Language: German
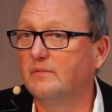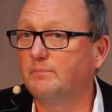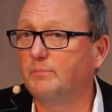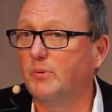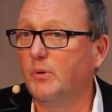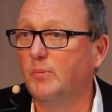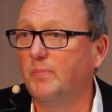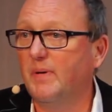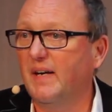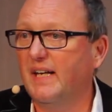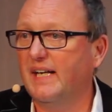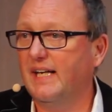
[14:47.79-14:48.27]
äh,
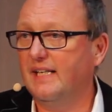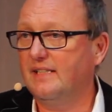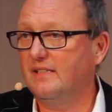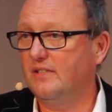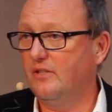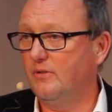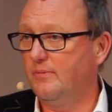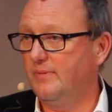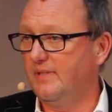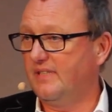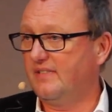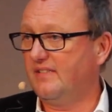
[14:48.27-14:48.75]

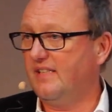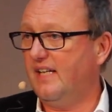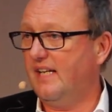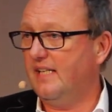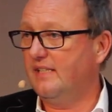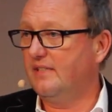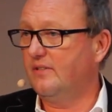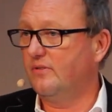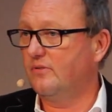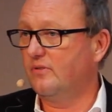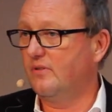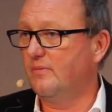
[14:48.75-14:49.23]
Propaganda übers
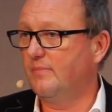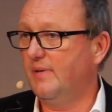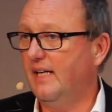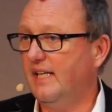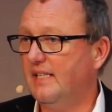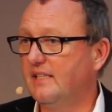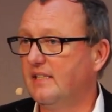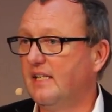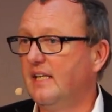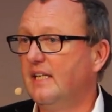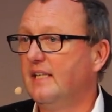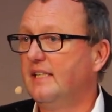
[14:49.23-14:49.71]
Radio
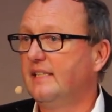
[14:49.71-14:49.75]
gemacht.